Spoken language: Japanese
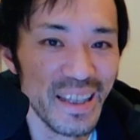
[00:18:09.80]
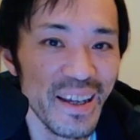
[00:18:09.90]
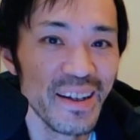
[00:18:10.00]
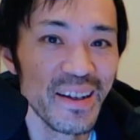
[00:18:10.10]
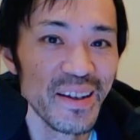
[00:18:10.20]
ね。
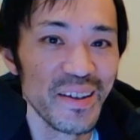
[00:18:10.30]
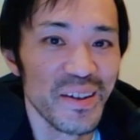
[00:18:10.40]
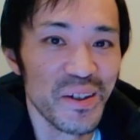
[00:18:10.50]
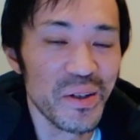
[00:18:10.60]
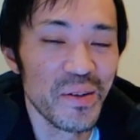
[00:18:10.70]

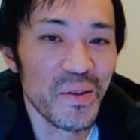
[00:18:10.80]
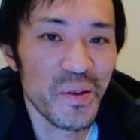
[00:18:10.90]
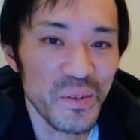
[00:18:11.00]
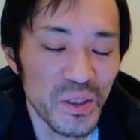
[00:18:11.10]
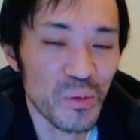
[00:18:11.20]

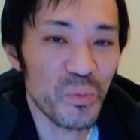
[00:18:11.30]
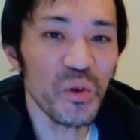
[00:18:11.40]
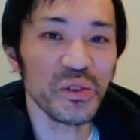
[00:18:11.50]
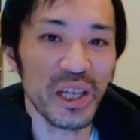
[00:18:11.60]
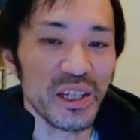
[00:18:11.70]
だって
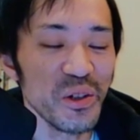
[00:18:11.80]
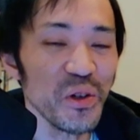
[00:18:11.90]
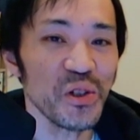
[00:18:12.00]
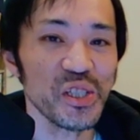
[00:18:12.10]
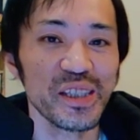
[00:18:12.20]
僕ねいろ
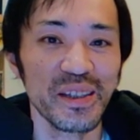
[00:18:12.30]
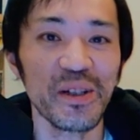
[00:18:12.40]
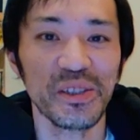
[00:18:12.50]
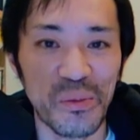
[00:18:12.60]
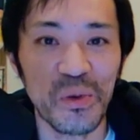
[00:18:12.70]
いろ知って
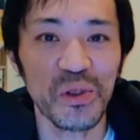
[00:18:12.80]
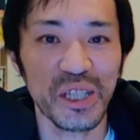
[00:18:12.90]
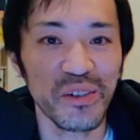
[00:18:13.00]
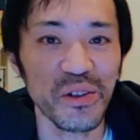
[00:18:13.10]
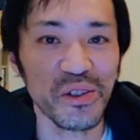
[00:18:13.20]
ますよ。僕
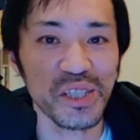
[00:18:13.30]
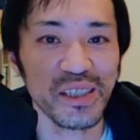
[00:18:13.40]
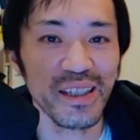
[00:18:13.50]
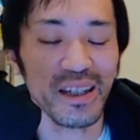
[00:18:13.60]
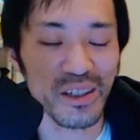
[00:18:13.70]
いろいろ知っ
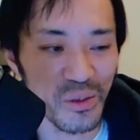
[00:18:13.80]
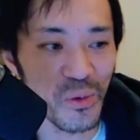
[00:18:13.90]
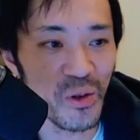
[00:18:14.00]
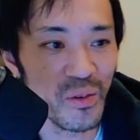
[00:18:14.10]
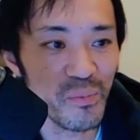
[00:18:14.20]
てんだけど
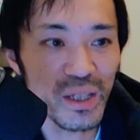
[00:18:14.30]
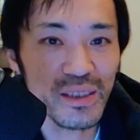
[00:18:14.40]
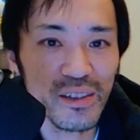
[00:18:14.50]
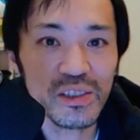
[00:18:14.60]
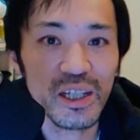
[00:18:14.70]
も全
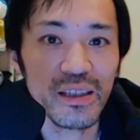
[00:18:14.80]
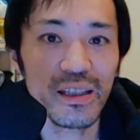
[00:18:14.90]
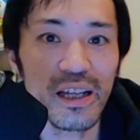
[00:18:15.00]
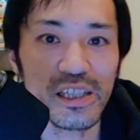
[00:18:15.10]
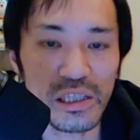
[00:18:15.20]
く使って
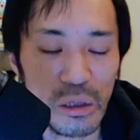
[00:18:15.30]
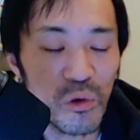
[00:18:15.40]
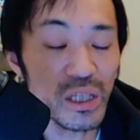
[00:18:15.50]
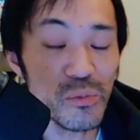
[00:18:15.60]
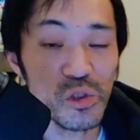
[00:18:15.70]
ないじゃないですか。お
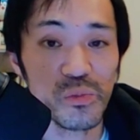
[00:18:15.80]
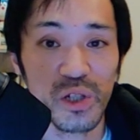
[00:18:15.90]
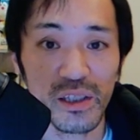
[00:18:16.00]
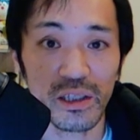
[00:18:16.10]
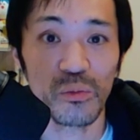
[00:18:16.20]
金持ち
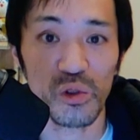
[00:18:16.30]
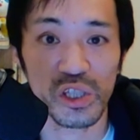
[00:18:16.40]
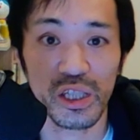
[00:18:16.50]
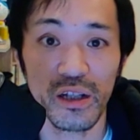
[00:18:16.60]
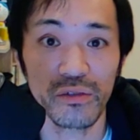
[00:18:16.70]
ブランディング僕
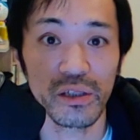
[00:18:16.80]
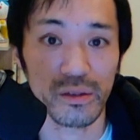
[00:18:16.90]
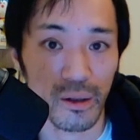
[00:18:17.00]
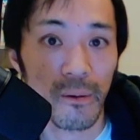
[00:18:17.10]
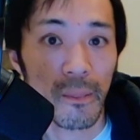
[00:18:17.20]
してなくないで
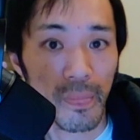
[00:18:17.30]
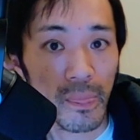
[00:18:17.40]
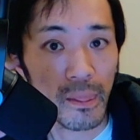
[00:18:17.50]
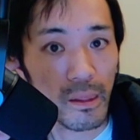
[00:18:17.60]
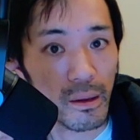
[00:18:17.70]
すか。
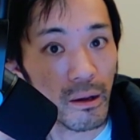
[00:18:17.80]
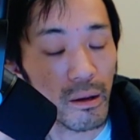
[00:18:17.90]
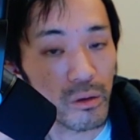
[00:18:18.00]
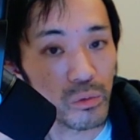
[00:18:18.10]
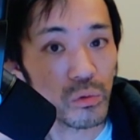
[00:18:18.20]

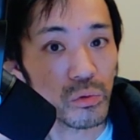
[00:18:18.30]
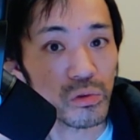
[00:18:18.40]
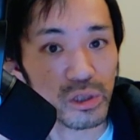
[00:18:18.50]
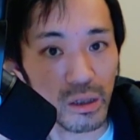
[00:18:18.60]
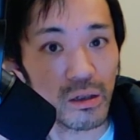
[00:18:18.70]
どどう
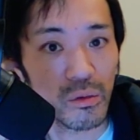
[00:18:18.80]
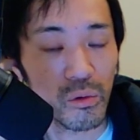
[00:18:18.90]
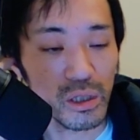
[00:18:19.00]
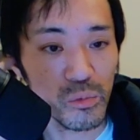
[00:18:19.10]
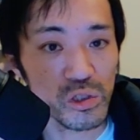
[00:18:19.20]
ですかお
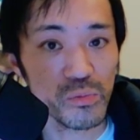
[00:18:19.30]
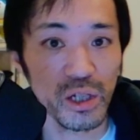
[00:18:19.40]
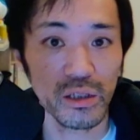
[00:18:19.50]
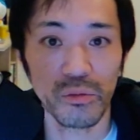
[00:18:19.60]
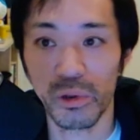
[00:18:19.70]
金持ち
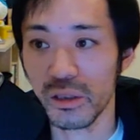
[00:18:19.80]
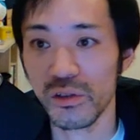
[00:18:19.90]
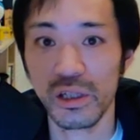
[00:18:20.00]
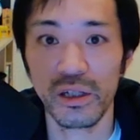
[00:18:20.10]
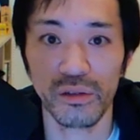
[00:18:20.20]
ブランディング全
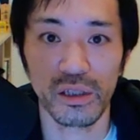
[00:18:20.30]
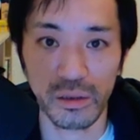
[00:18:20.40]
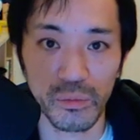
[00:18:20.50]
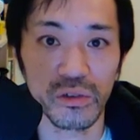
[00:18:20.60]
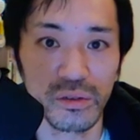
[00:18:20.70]
くしてなくないです
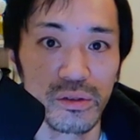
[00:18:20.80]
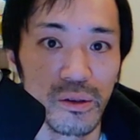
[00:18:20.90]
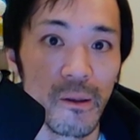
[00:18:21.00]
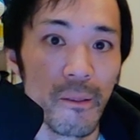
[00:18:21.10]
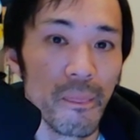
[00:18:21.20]
か僕
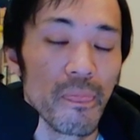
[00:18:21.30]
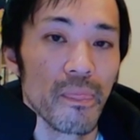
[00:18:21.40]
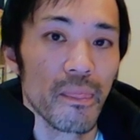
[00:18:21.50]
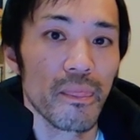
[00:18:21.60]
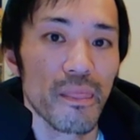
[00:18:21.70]

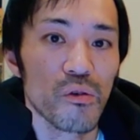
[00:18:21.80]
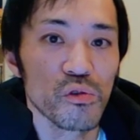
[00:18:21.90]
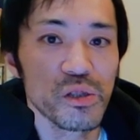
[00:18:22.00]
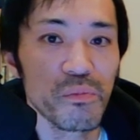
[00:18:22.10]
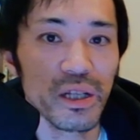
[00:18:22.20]

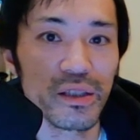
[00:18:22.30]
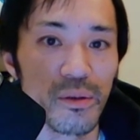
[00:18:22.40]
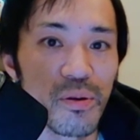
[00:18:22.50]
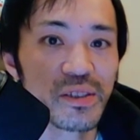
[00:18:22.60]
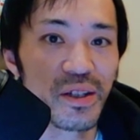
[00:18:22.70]
こじんまりやっ
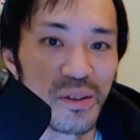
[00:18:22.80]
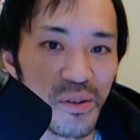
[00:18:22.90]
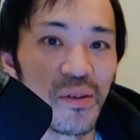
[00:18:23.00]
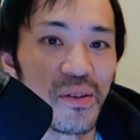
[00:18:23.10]
てますけど